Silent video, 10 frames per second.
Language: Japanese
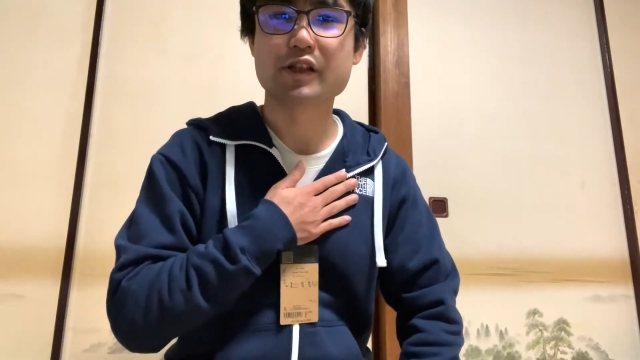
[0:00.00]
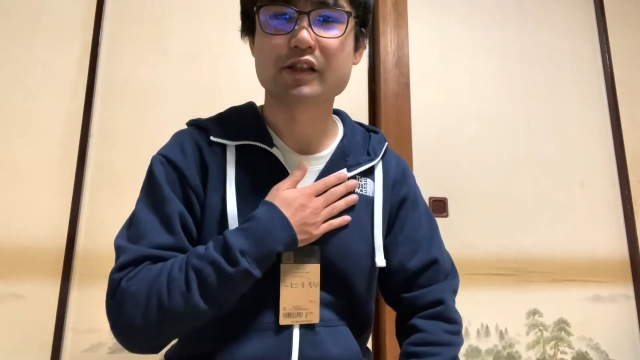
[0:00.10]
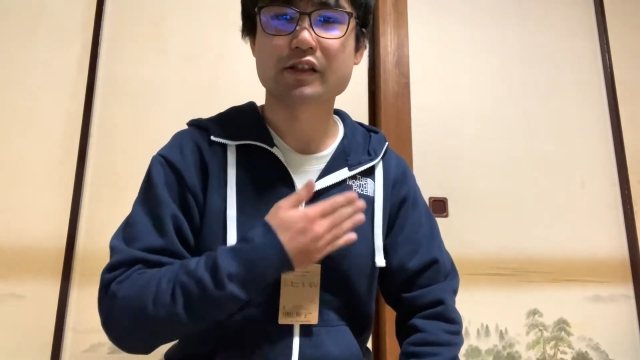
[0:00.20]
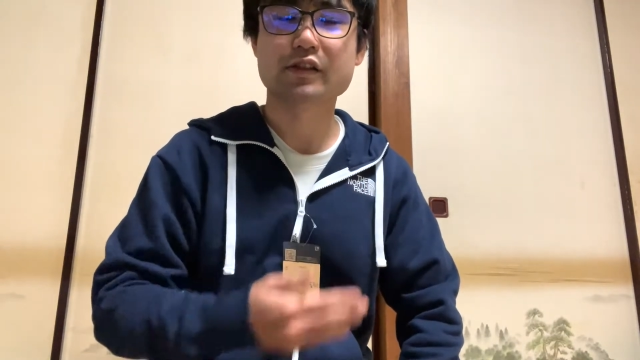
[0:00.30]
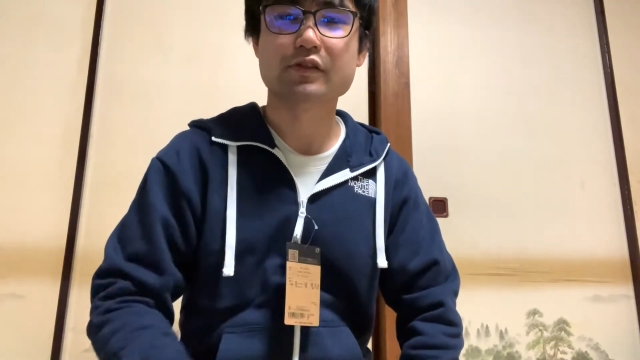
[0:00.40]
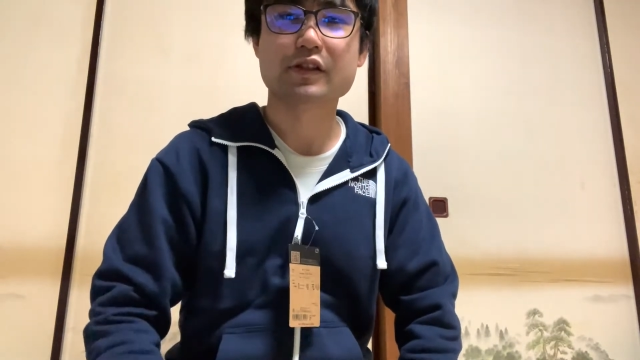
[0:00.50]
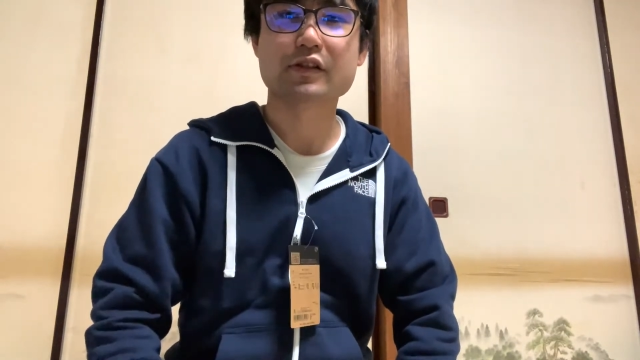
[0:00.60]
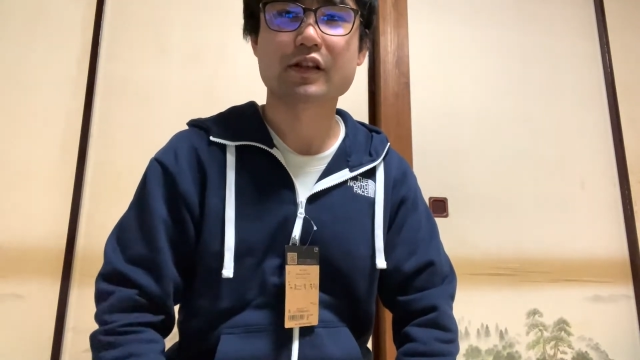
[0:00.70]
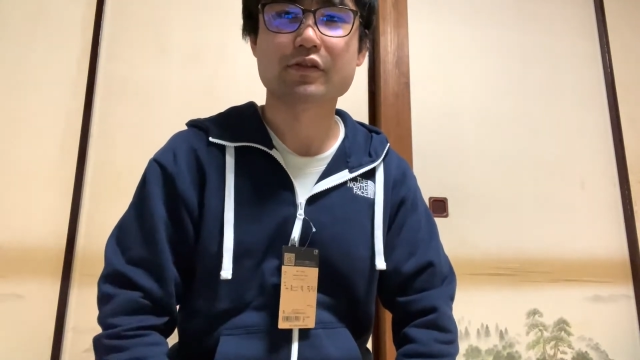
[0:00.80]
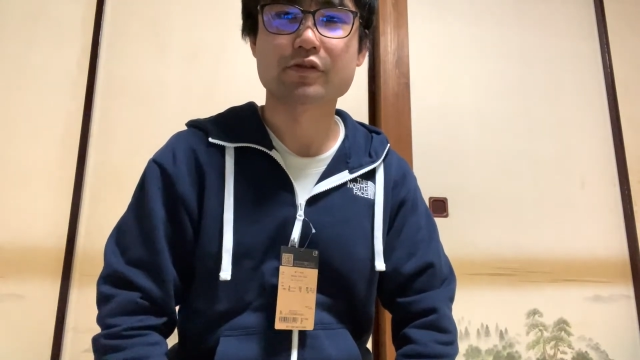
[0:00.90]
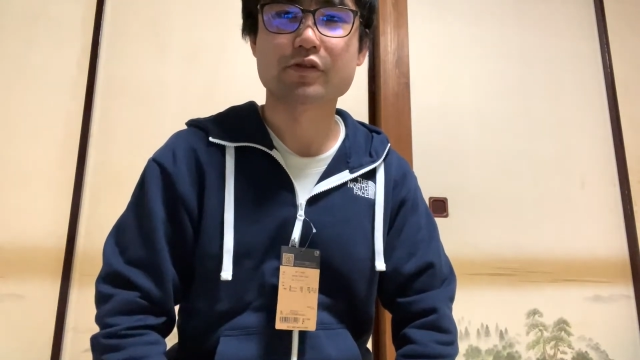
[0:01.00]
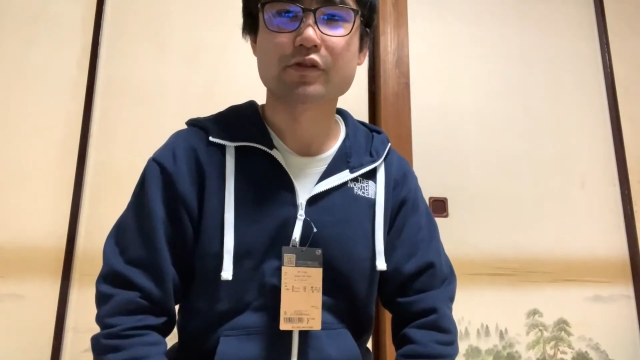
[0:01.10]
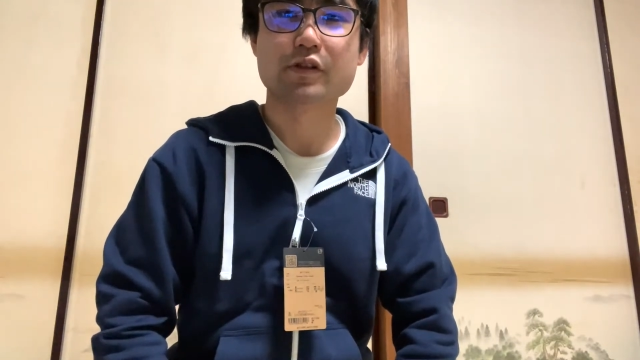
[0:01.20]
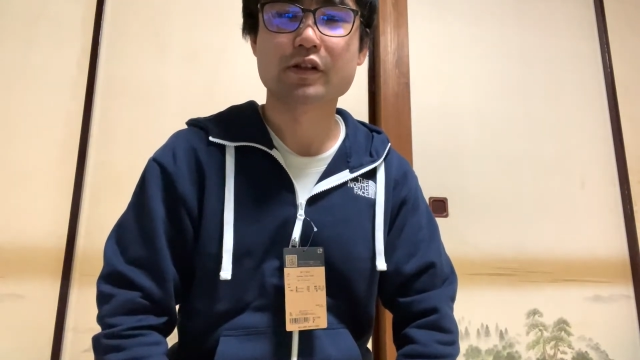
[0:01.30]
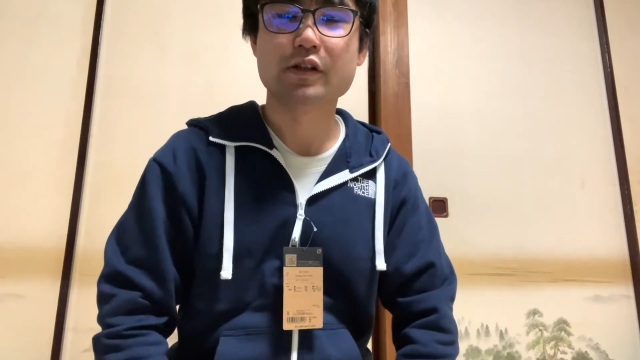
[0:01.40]
になってるんですけど
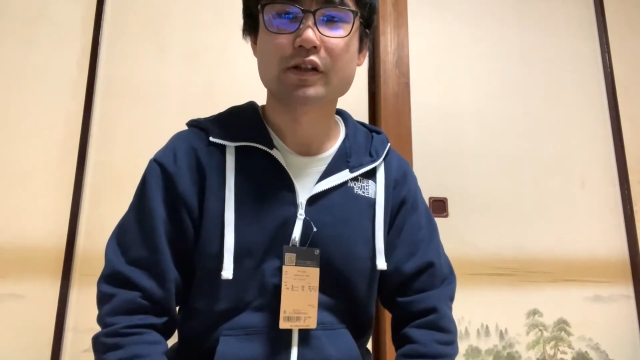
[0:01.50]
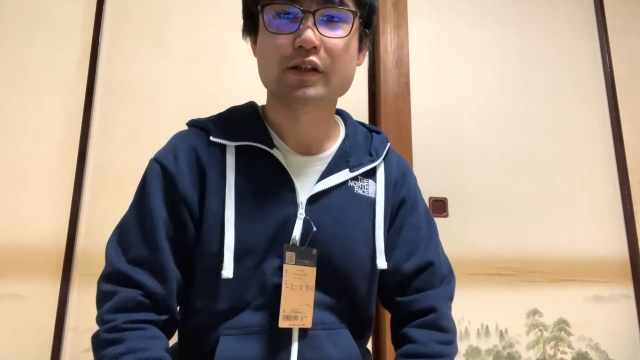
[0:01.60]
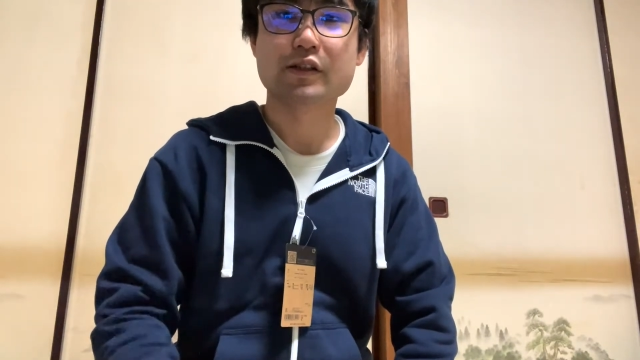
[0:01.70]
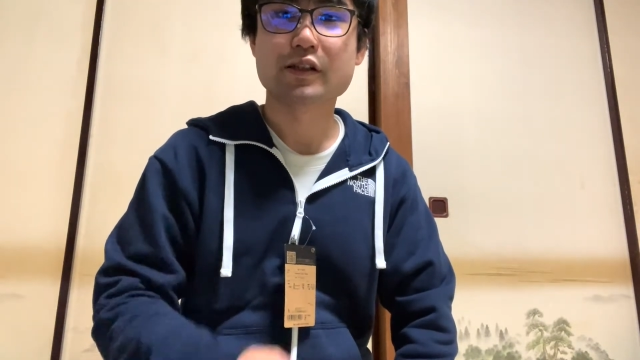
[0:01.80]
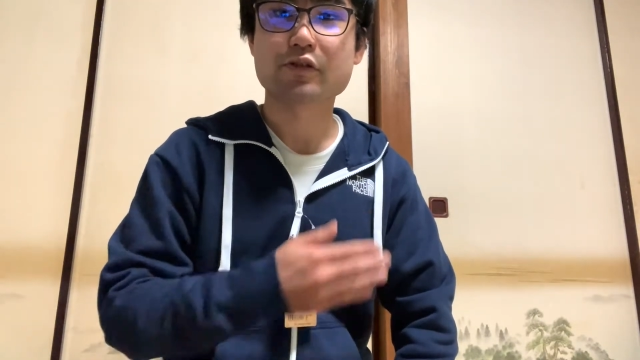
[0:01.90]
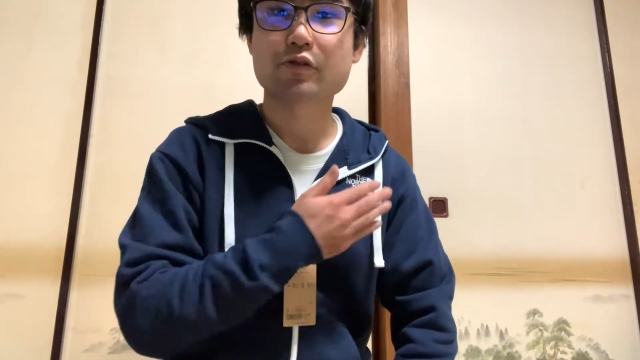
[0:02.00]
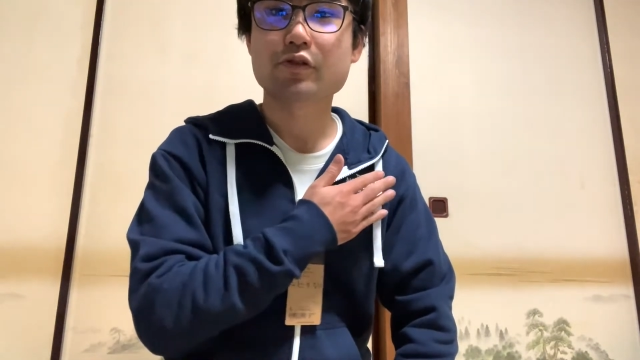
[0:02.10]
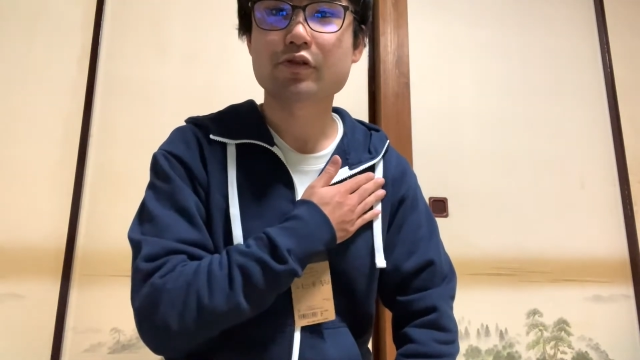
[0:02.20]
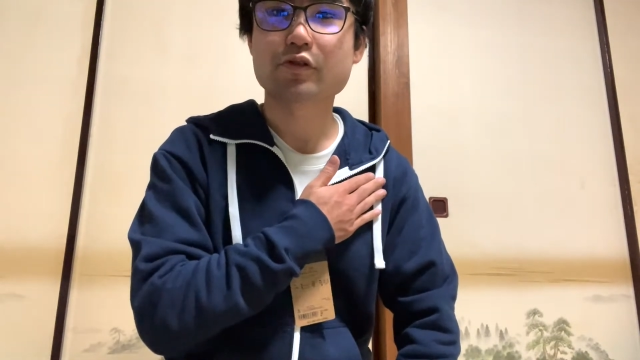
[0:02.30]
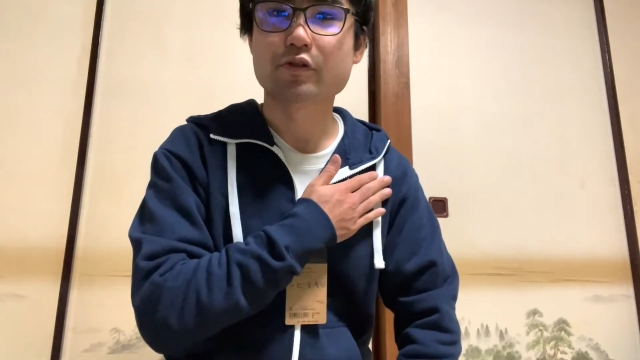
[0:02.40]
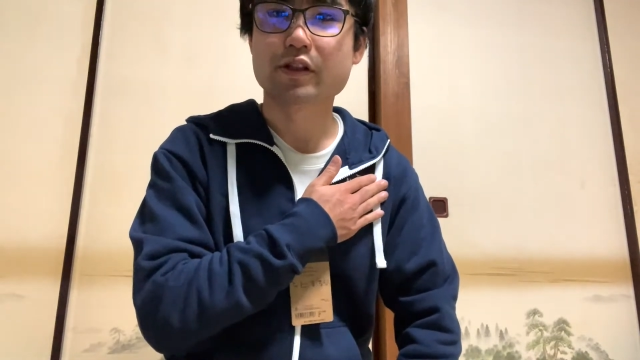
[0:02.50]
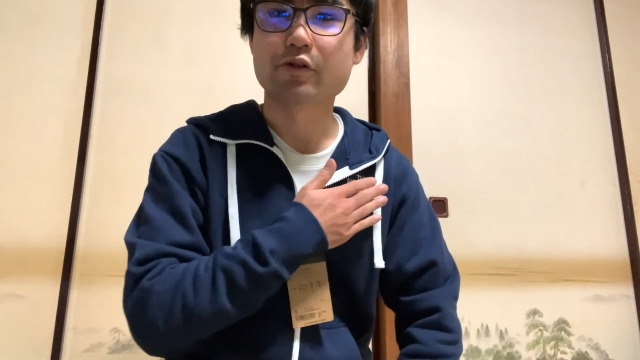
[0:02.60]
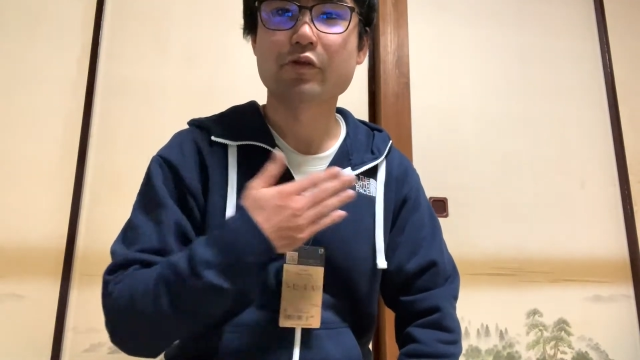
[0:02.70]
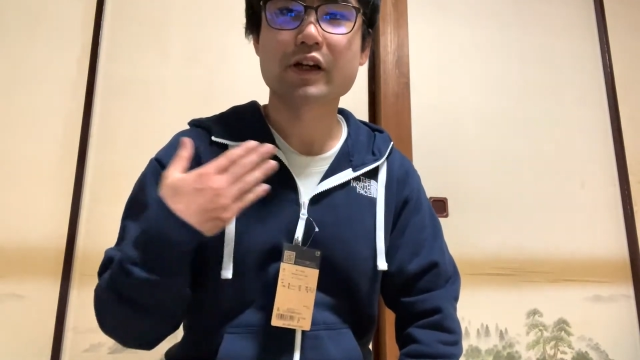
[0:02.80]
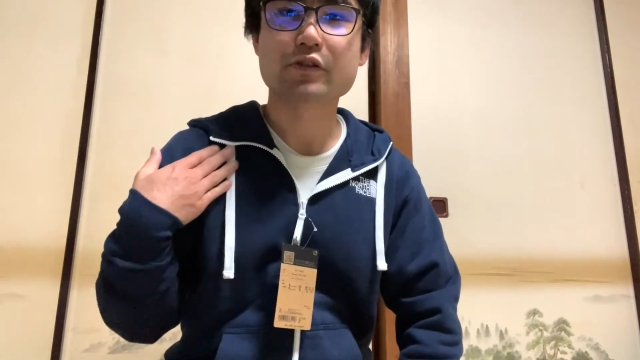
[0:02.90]
ところどころね
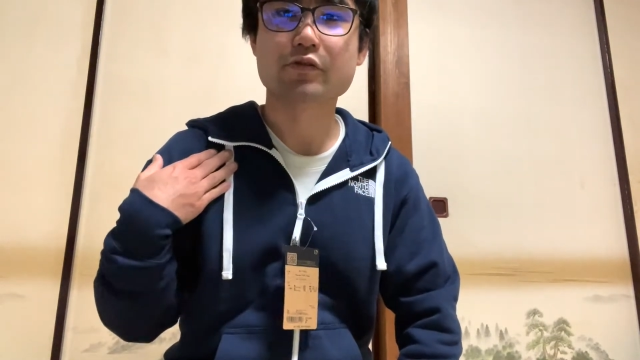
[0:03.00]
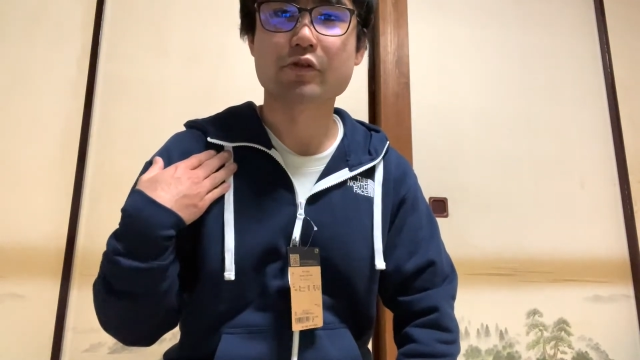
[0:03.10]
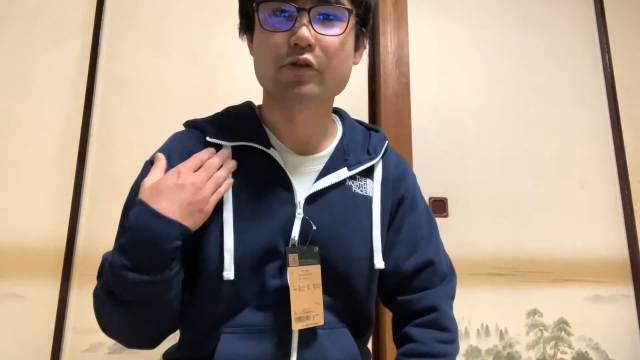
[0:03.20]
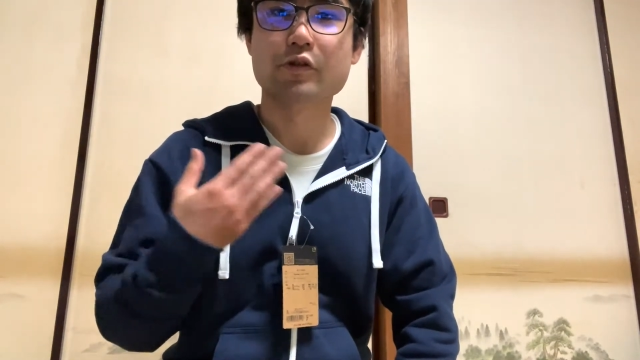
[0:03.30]
ホワイトを